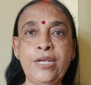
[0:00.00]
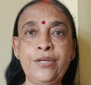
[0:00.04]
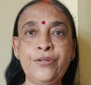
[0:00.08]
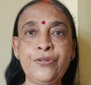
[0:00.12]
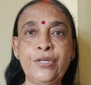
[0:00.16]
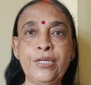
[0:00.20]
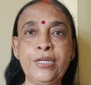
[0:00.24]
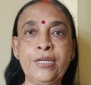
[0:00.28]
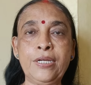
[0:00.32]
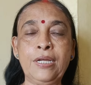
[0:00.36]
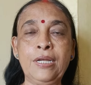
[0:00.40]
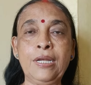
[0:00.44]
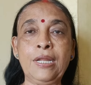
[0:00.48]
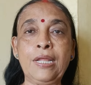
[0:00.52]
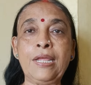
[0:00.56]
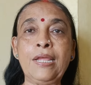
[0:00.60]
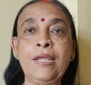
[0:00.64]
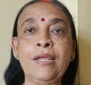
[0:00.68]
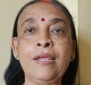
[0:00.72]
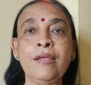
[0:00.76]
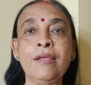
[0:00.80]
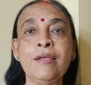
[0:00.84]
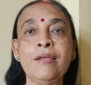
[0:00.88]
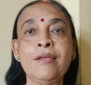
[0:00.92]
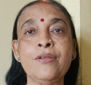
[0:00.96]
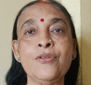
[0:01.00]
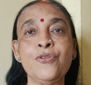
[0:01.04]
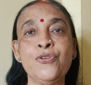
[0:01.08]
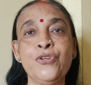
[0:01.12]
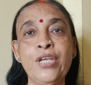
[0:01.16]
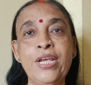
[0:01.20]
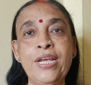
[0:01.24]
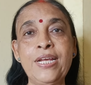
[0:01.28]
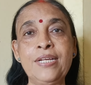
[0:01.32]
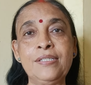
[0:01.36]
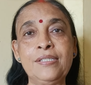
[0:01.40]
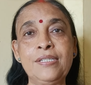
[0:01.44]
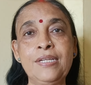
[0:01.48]
जय श्री कल की
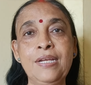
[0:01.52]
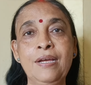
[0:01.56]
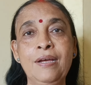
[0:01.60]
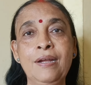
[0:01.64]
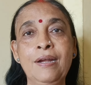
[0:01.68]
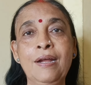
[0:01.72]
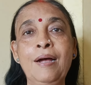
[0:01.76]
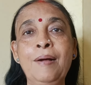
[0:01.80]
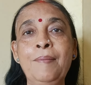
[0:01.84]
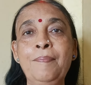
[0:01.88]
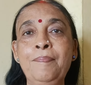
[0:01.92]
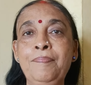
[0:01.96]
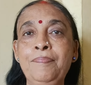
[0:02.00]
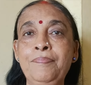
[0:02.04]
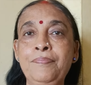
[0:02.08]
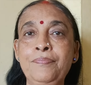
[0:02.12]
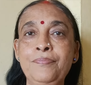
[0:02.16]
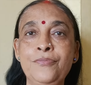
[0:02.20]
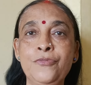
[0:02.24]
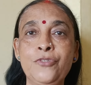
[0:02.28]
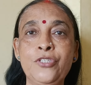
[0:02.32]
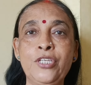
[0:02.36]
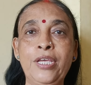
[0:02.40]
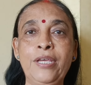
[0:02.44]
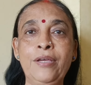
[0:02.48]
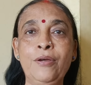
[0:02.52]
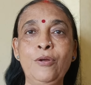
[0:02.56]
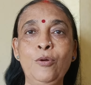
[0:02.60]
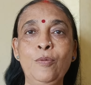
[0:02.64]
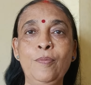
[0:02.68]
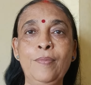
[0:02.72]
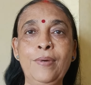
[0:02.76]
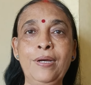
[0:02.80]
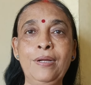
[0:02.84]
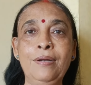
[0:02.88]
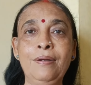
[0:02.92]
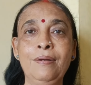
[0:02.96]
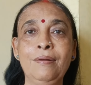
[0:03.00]
जय सिया राम जय
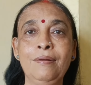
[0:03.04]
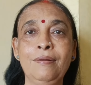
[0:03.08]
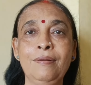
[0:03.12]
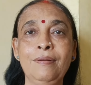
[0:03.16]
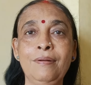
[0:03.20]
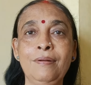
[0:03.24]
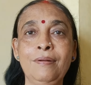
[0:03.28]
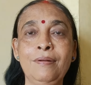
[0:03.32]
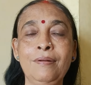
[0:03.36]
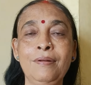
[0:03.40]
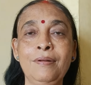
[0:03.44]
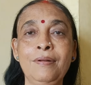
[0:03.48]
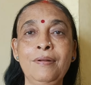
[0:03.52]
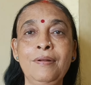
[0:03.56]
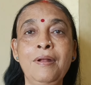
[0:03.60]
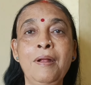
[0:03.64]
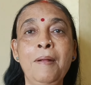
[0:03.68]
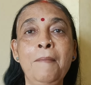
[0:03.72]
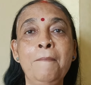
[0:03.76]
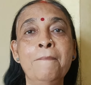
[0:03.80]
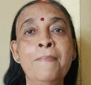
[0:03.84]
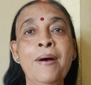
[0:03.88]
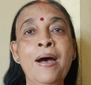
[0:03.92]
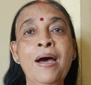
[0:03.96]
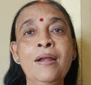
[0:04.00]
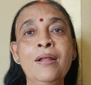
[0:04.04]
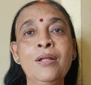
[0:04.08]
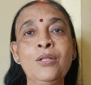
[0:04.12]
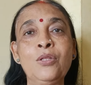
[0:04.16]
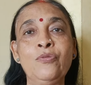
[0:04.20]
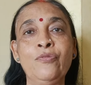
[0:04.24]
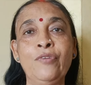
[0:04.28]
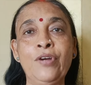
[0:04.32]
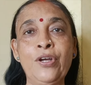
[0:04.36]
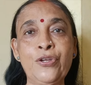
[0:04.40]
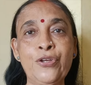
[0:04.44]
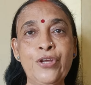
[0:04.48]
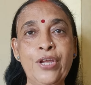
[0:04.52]
हनुमान
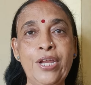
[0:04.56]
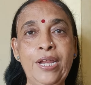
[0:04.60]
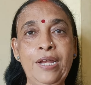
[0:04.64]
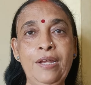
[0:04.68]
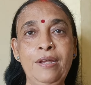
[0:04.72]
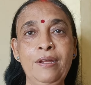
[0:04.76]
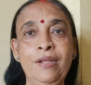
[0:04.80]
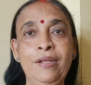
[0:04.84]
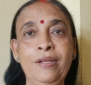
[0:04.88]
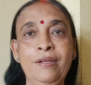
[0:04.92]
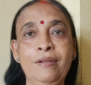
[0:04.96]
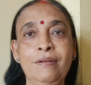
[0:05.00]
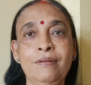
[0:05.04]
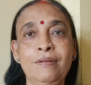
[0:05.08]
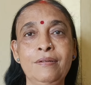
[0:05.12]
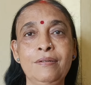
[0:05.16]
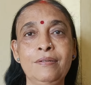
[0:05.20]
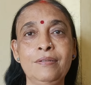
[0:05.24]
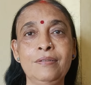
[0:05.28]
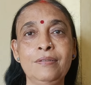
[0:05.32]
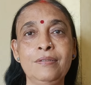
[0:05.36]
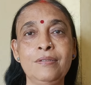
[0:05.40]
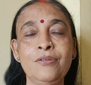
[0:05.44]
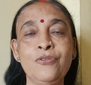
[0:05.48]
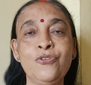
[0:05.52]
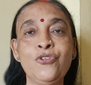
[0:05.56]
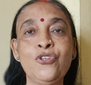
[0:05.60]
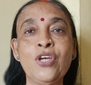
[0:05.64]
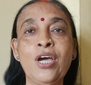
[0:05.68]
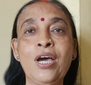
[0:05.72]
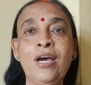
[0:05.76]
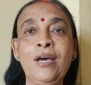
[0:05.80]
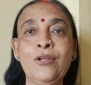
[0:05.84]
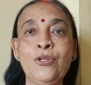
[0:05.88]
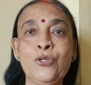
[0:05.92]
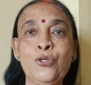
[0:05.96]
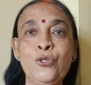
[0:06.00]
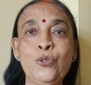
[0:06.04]
भारतवर्ष के लिए
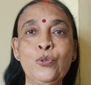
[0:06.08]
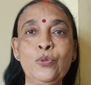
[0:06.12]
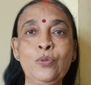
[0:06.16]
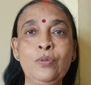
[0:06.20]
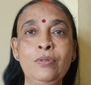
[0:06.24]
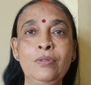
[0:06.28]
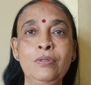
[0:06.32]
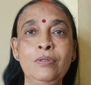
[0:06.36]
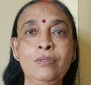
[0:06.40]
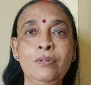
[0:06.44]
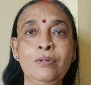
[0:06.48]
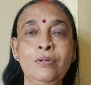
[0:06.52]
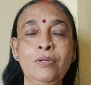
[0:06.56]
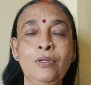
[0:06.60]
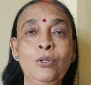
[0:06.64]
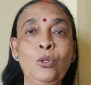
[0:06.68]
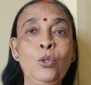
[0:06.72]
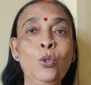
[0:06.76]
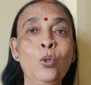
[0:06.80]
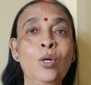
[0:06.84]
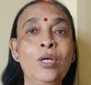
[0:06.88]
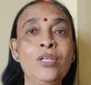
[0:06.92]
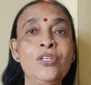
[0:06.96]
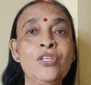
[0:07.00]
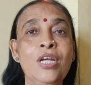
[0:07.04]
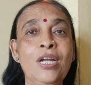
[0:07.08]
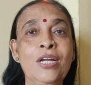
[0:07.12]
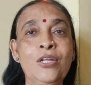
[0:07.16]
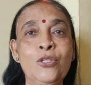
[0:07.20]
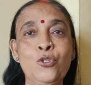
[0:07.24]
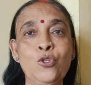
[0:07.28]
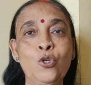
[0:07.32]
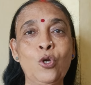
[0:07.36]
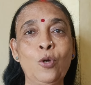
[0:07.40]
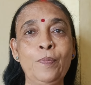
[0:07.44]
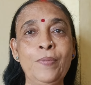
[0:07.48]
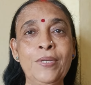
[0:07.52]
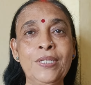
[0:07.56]
4 जून
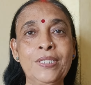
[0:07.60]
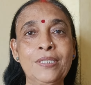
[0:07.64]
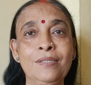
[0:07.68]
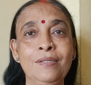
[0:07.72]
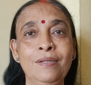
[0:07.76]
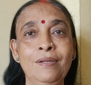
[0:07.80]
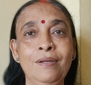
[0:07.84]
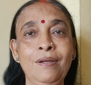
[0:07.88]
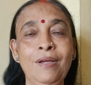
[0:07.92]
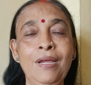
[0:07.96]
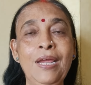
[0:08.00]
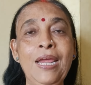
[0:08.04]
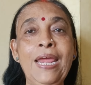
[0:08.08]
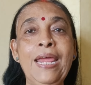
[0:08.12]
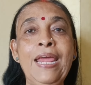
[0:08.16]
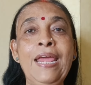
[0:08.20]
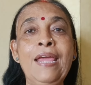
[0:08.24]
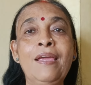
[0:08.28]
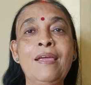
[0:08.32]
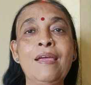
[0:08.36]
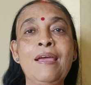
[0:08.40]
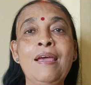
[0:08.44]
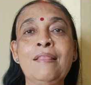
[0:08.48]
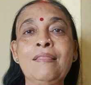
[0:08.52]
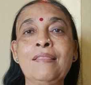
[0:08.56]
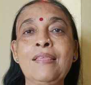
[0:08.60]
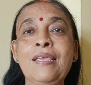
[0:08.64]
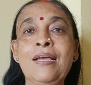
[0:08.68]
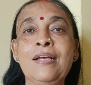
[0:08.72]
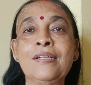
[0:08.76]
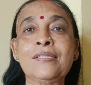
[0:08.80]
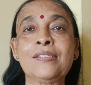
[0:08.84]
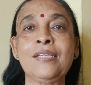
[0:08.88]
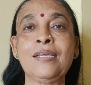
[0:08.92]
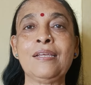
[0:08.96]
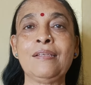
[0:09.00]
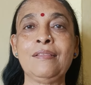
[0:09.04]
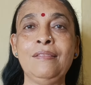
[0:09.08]
2024 एक
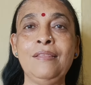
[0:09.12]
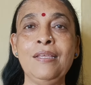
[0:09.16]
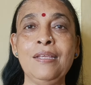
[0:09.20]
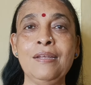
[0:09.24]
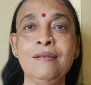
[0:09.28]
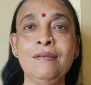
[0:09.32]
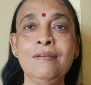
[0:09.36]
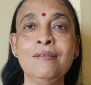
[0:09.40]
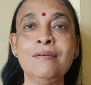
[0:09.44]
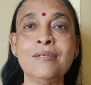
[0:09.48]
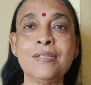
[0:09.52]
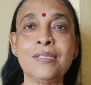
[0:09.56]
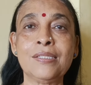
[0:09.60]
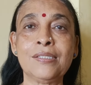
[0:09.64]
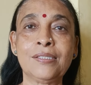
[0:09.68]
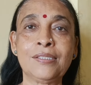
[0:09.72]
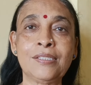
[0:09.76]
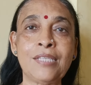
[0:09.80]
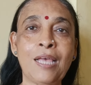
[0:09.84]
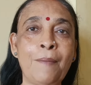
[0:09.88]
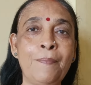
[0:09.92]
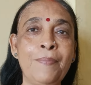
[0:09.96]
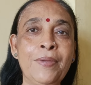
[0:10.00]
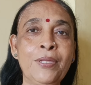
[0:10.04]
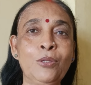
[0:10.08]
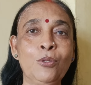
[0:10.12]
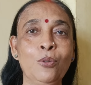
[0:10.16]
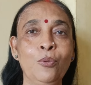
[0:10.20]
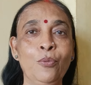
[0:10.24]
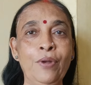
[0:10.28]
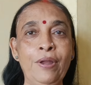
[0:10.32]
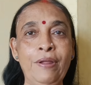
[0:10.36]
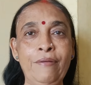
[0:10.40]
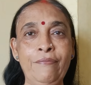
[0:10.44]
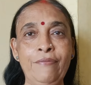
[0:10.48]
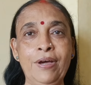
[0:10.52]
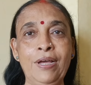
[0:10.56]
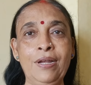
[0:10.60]
ऐतिहासिक दिन साबित
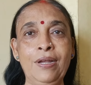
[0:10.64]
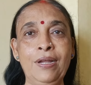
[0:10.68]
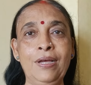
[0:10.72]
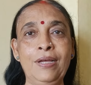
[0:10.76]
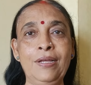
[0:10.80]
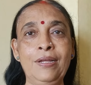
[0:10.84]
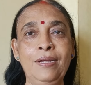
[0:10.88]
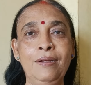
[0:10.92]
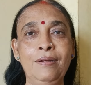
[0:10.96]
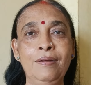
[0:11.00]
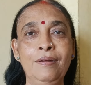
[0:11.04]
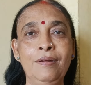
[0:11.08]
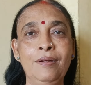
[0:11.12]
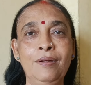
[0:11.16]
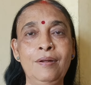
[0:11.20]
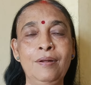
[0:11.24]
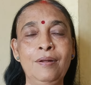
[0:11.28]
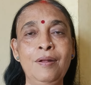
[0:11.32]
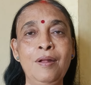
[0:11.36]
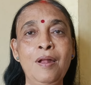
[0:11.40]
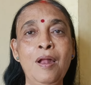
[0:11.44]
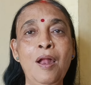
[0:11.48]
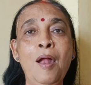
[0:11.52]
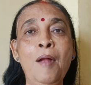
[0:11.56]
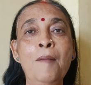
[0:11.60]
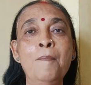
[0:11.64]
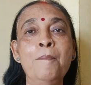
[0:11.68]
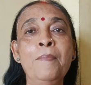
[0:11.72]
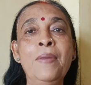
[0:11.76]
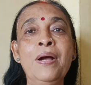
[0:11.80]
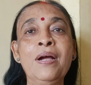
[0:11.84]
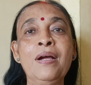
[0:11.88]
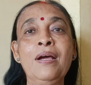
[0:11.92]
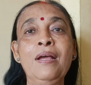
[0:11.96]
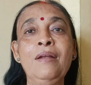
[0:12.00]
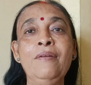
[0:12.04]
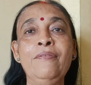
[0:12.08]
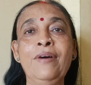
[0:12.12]
होने वाला है
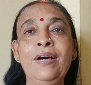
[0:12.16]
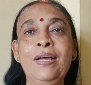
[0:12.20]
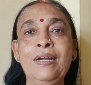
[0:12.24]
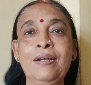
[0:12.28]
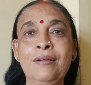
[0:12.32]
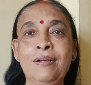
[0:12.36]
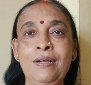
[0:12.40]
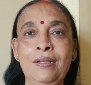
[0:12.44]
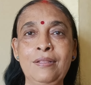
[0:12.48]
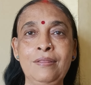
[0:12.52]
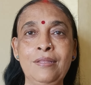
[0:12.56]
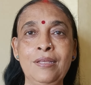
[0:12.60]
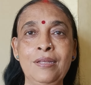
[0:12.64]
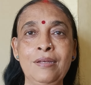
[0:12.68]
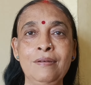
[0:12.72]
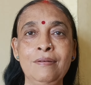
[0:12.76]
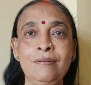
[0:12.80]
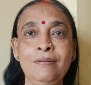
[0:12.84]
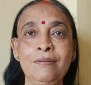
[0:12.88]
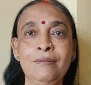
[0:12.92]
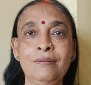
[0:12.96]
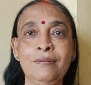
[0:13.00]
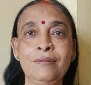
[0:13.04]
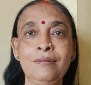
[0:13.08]
मंगलवार का दिन